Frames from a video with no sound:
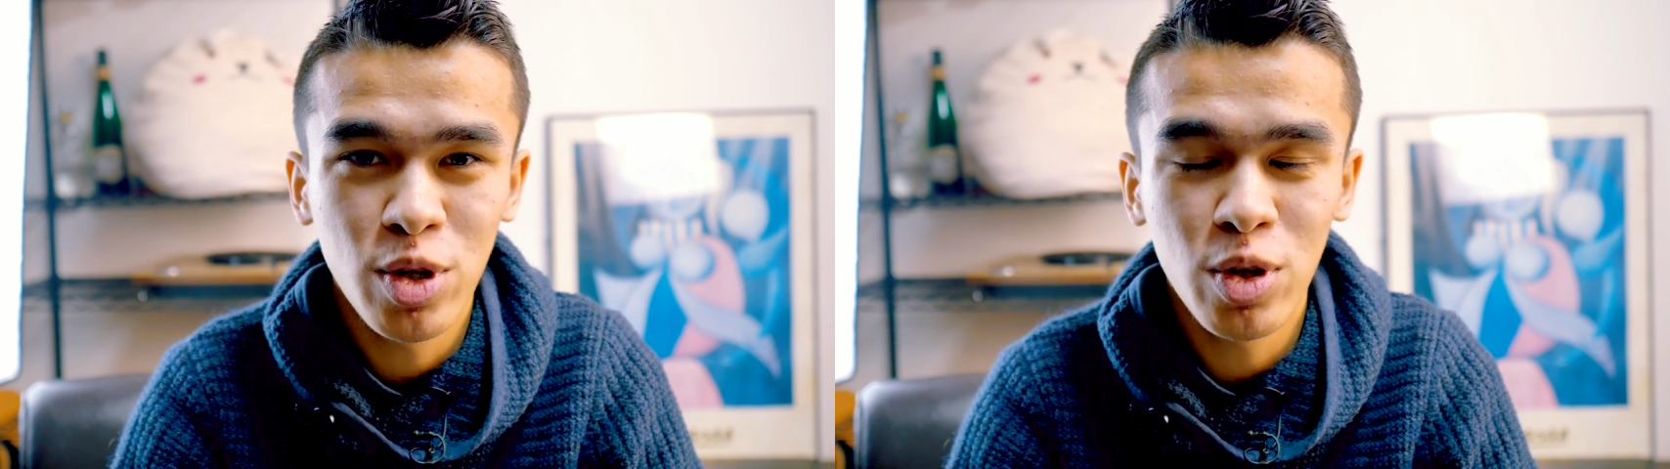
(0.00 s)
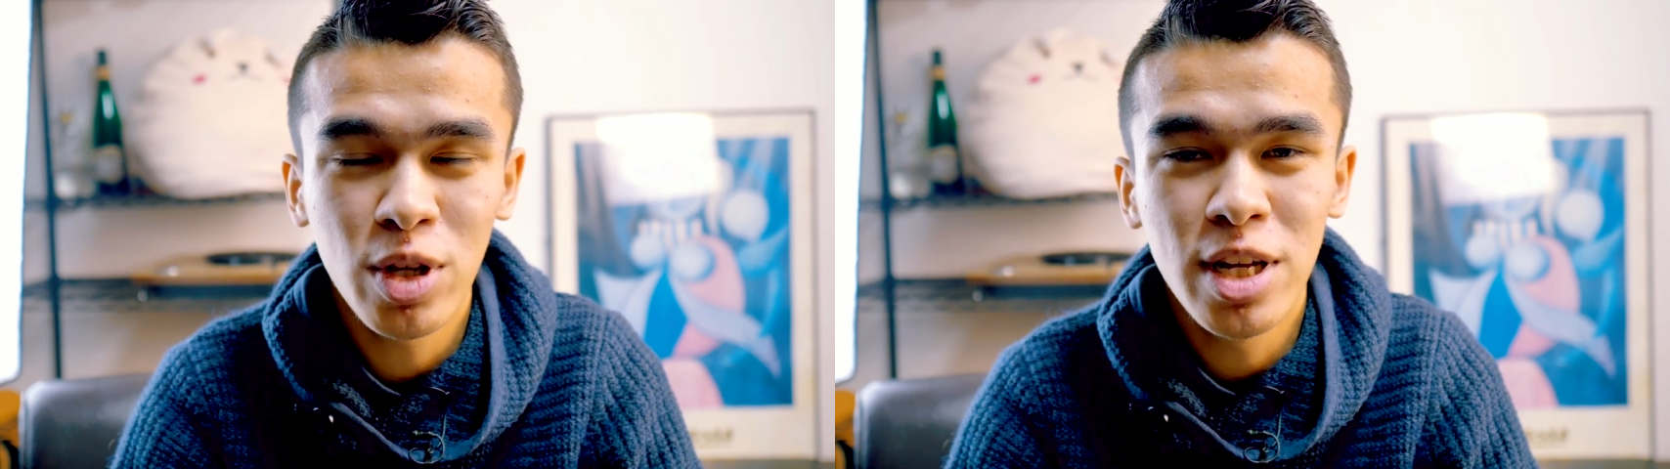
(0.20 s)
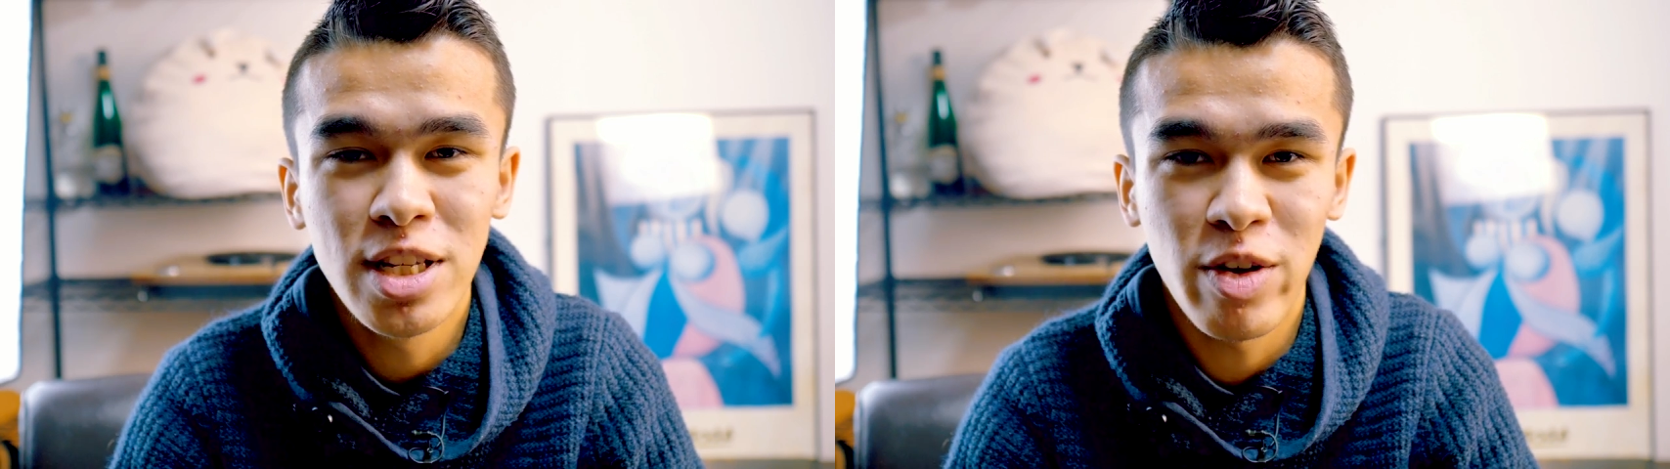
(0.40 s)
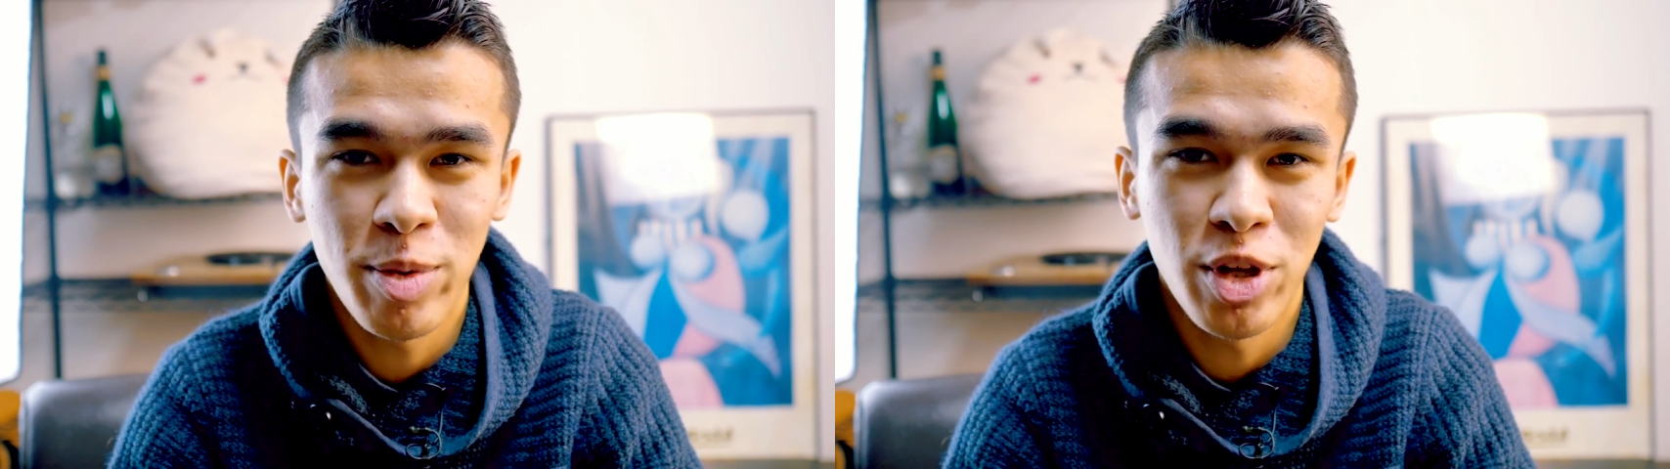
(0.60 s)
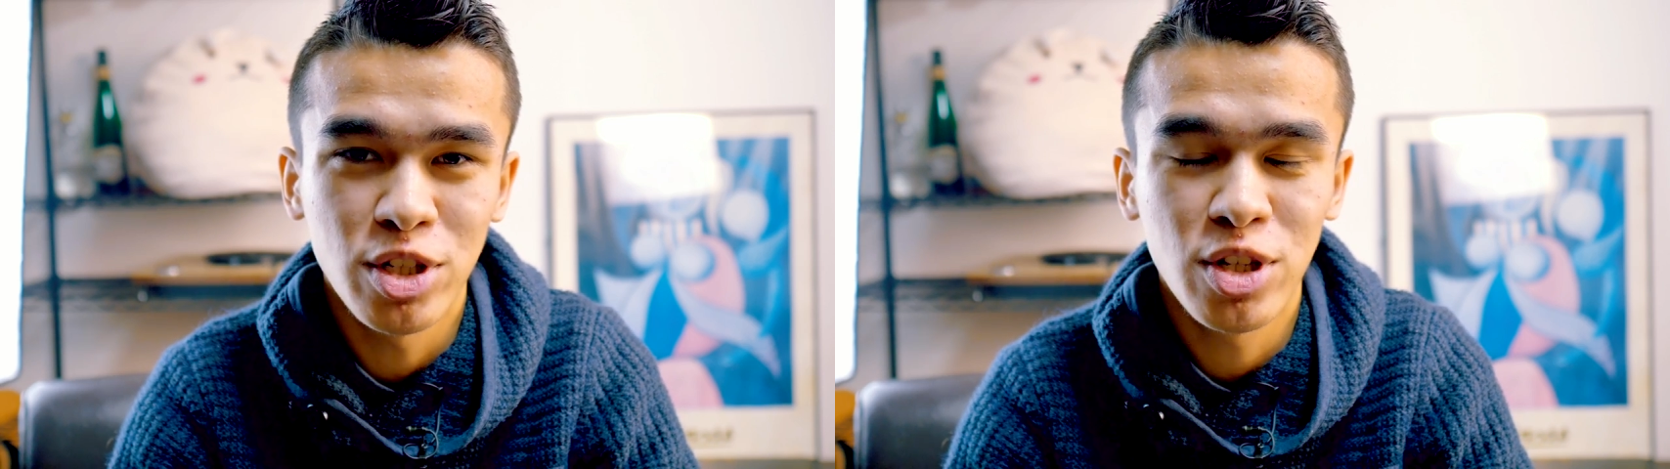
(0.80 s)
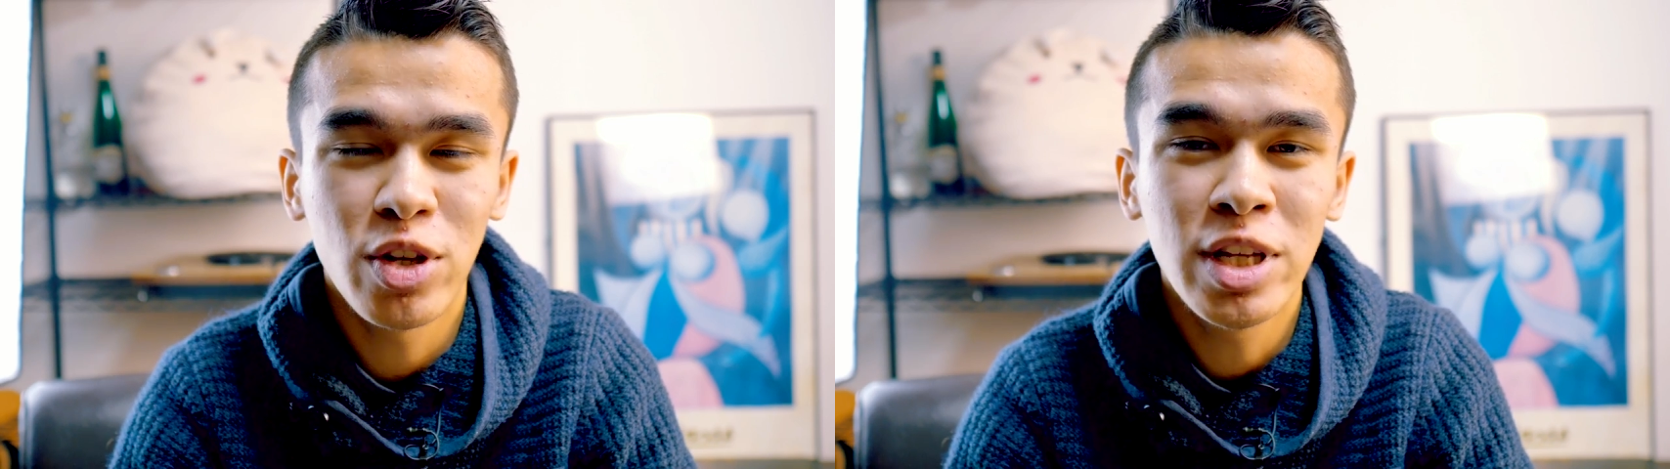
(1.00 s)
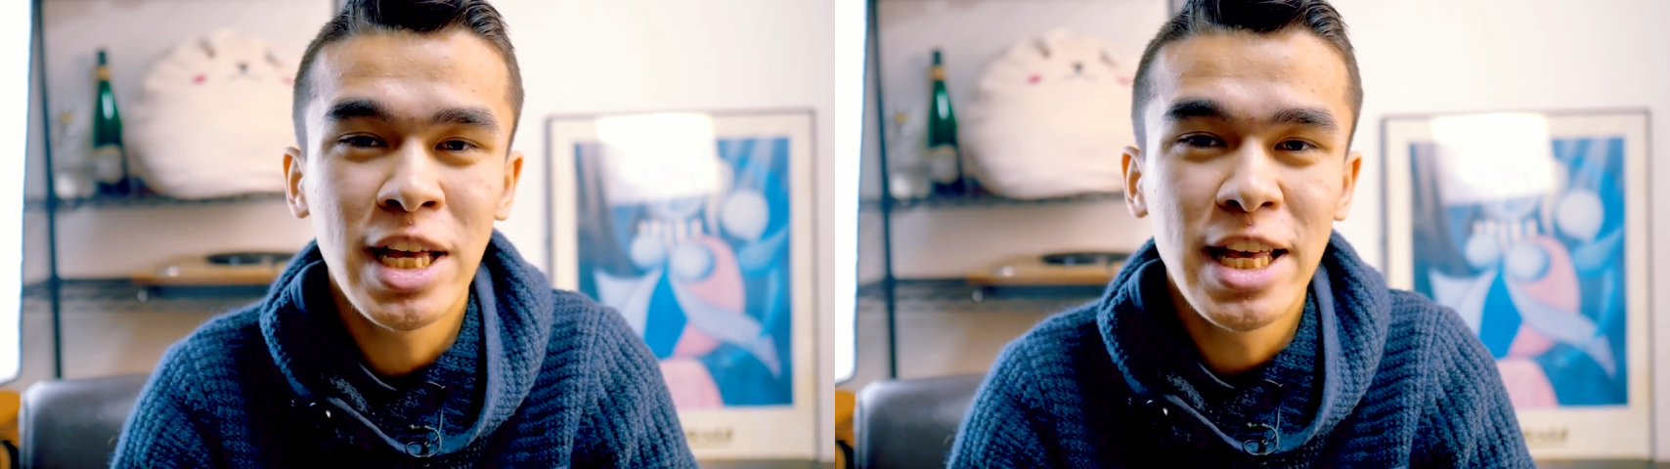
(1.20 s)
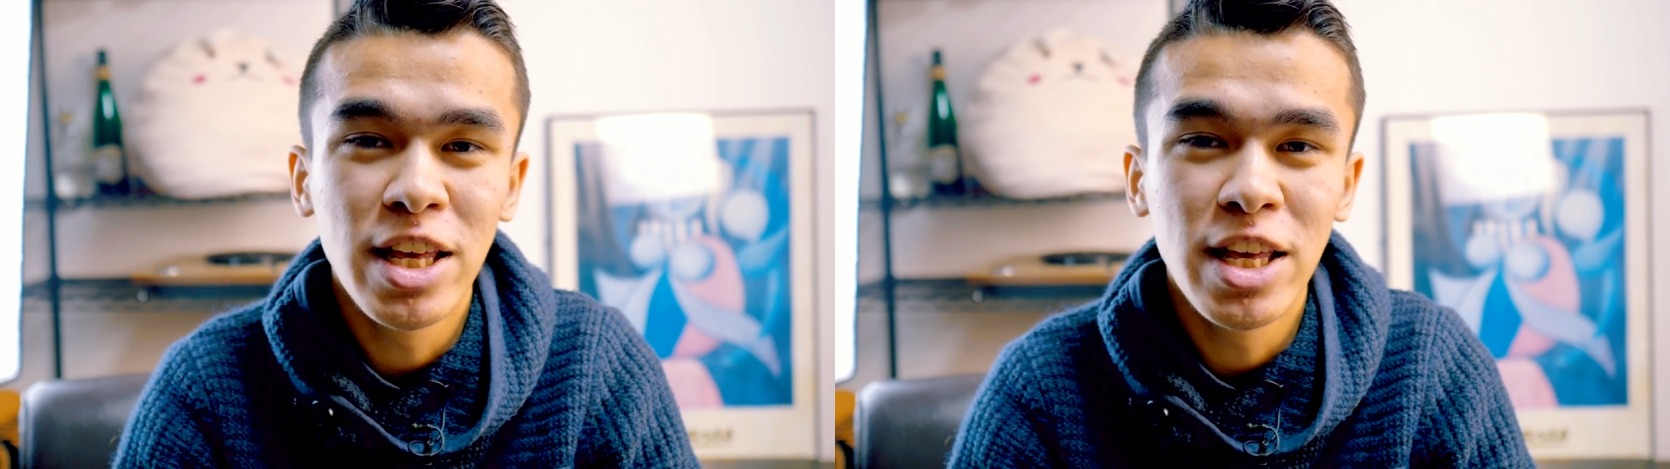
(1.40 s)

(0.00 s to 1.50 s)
School, с вами Достон,